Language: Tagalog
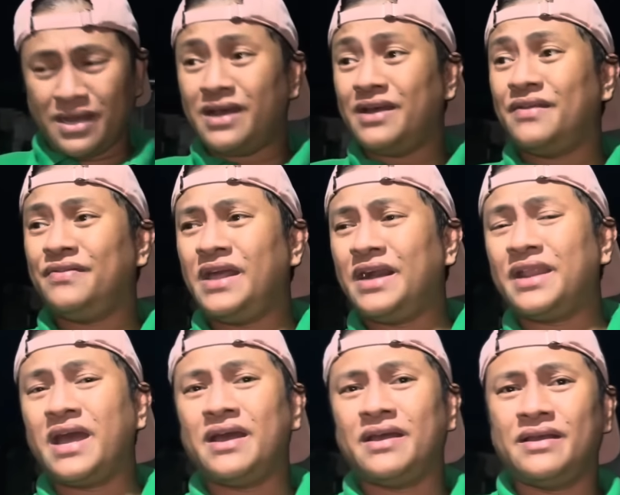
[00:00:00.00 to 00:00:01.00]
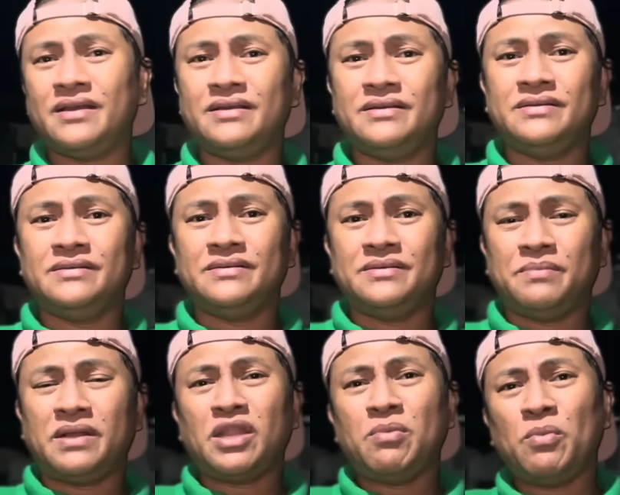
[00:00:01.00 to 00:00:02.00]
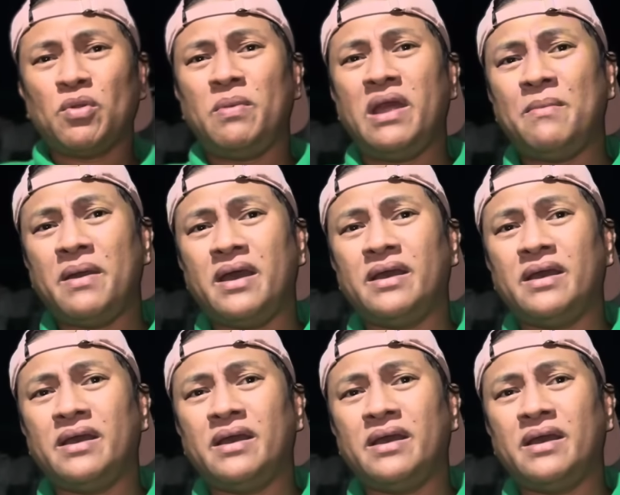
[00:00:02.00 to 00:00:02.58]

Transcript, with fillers: ah, Negra. Ba't na bang problema?